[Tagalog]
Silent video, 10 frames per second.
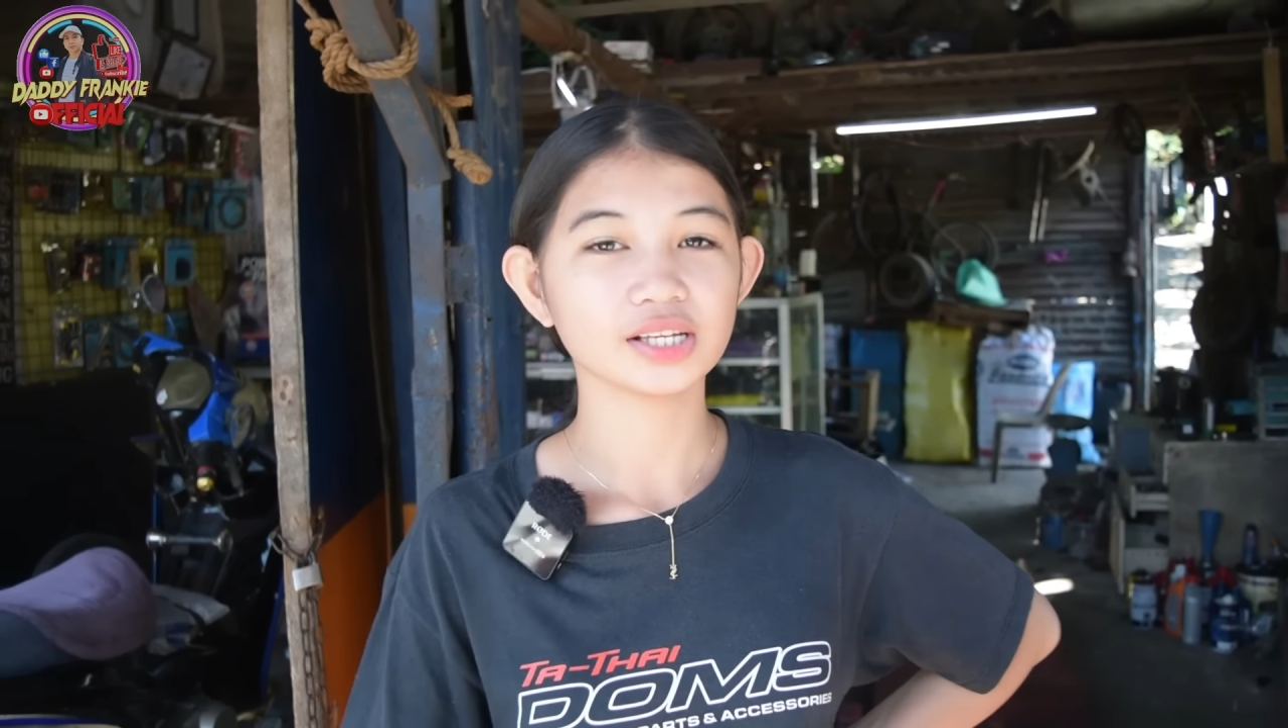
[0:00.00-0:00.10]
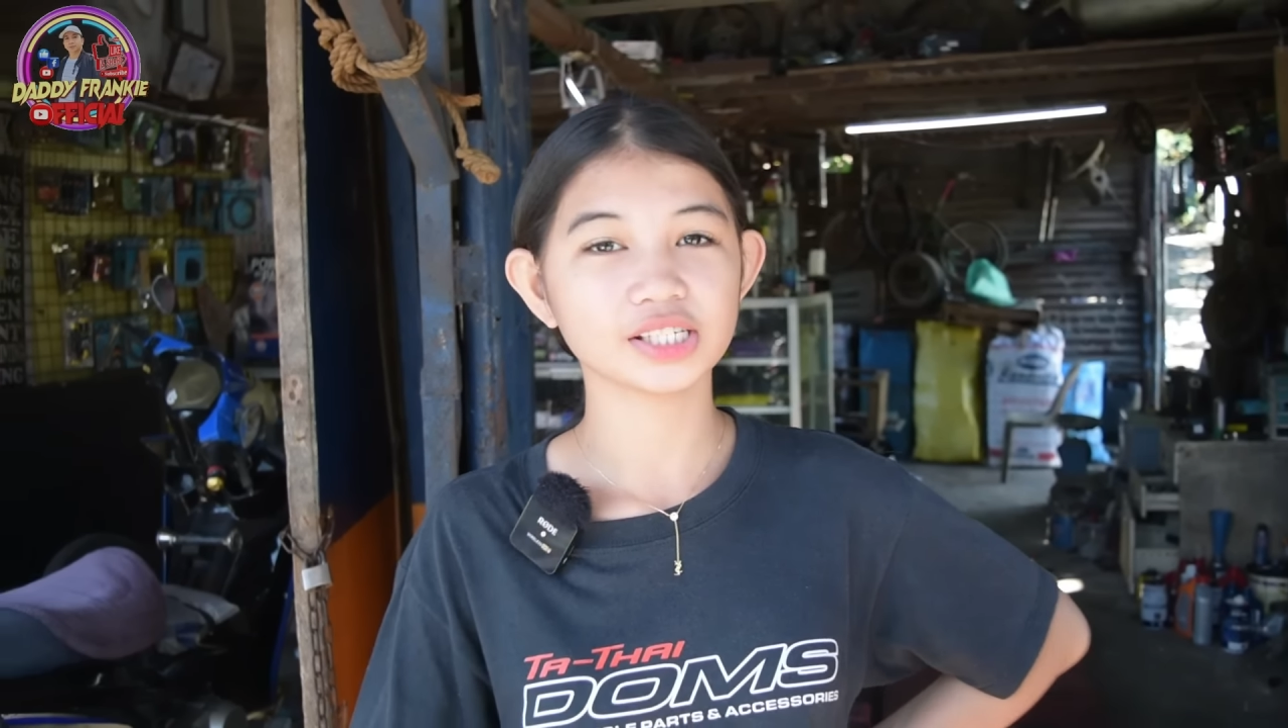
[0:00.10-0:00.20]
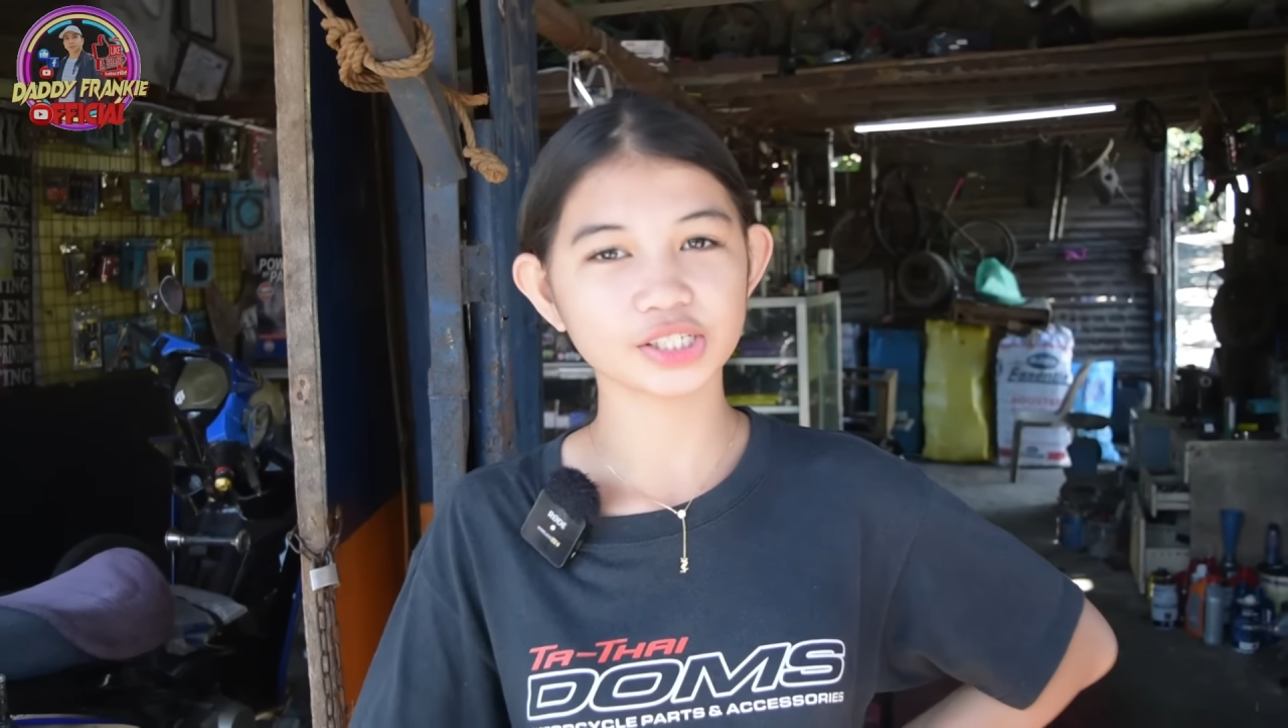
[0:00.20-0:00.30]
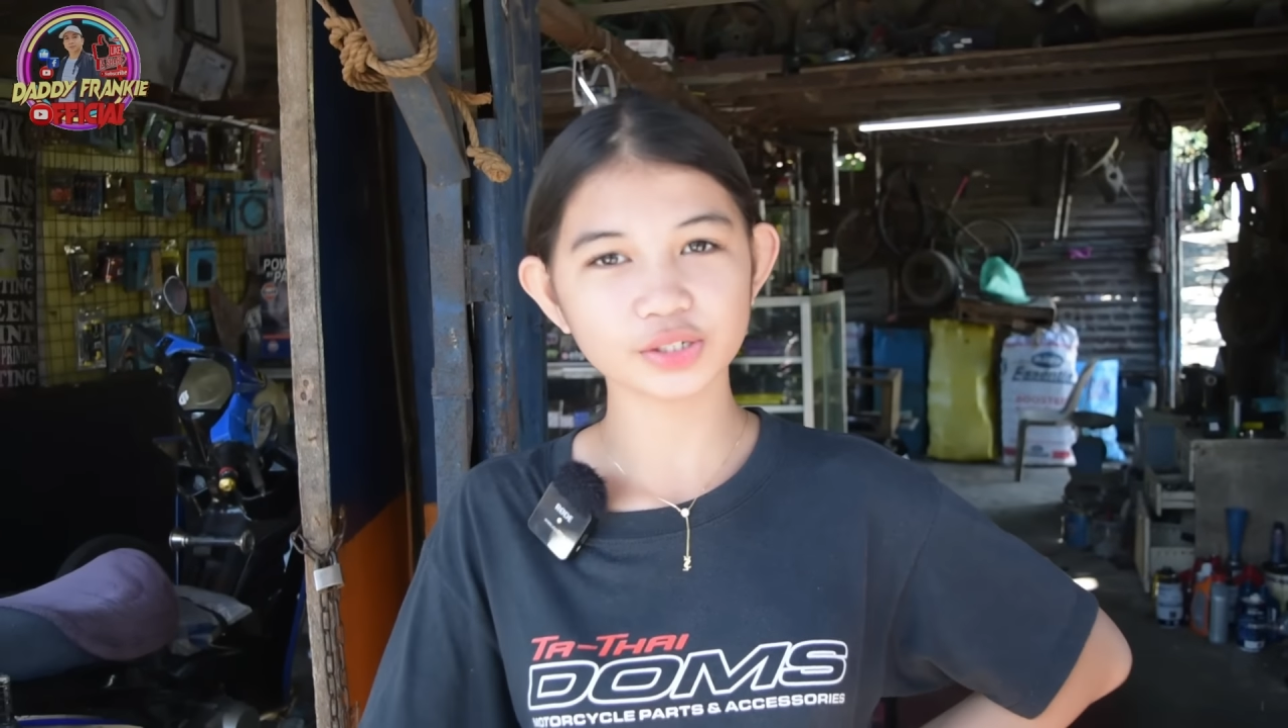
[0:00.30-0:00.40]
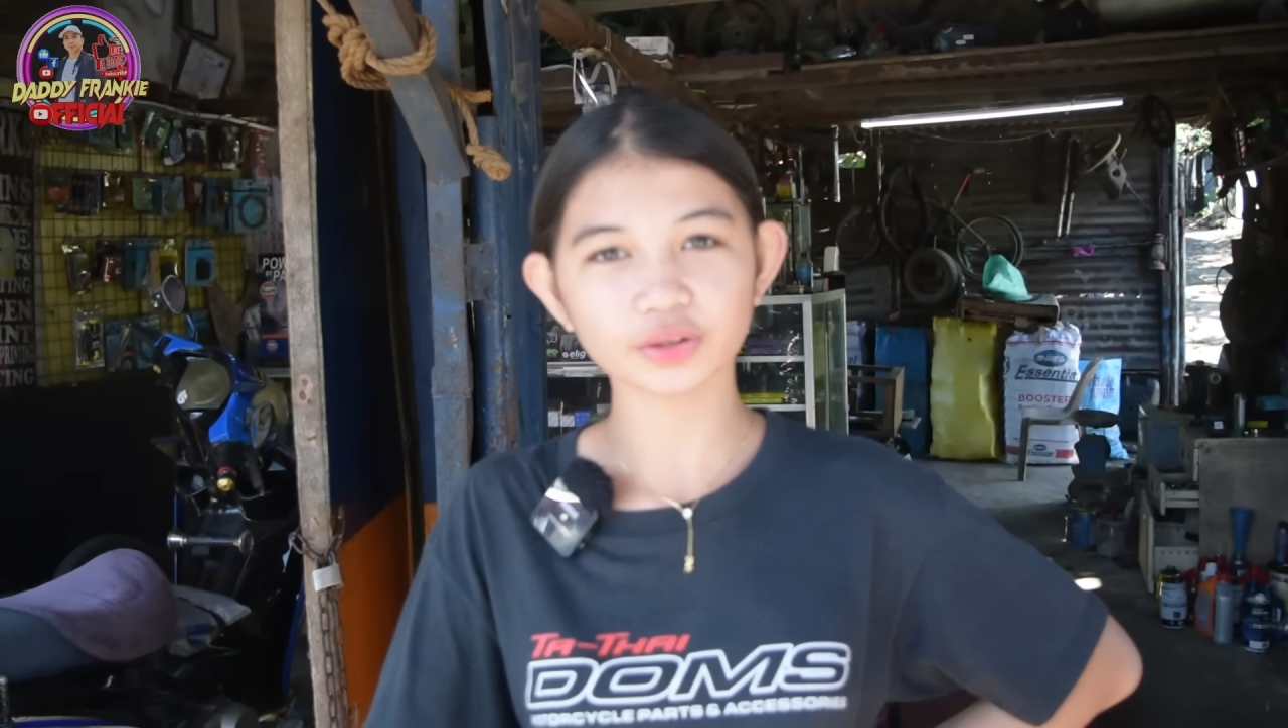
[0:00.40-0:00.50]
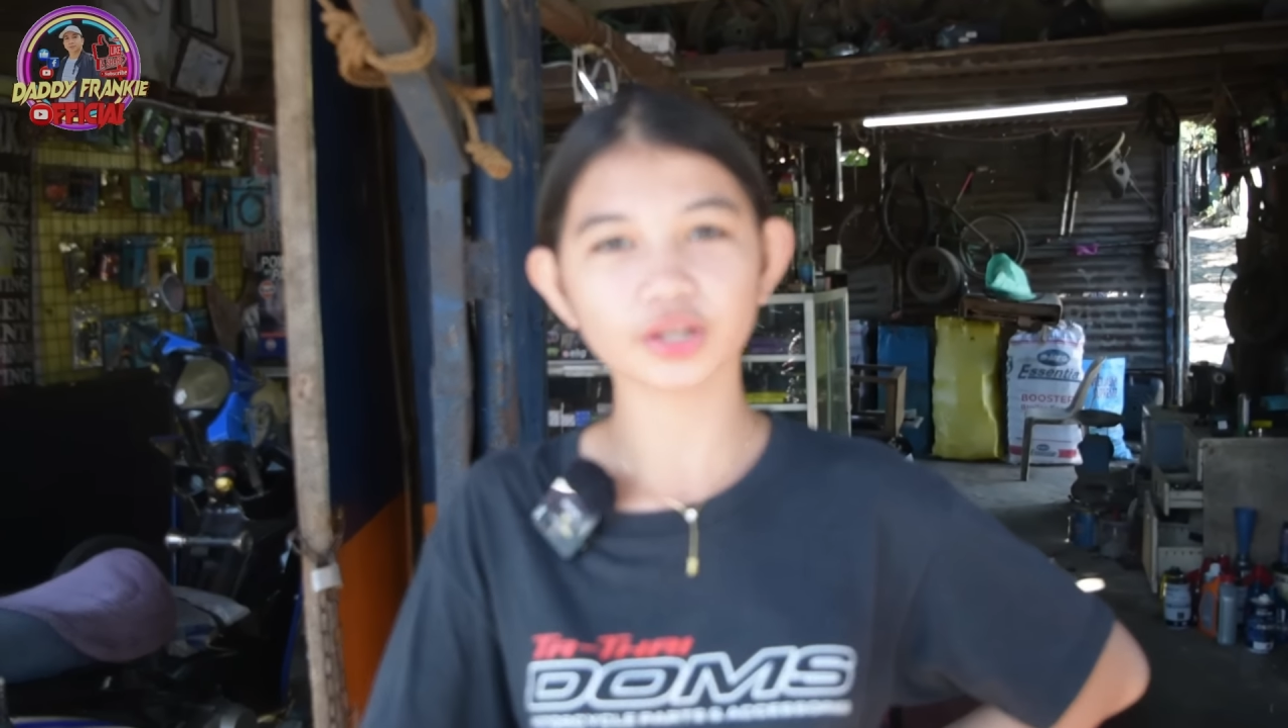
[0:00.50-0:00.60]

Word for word: Sitio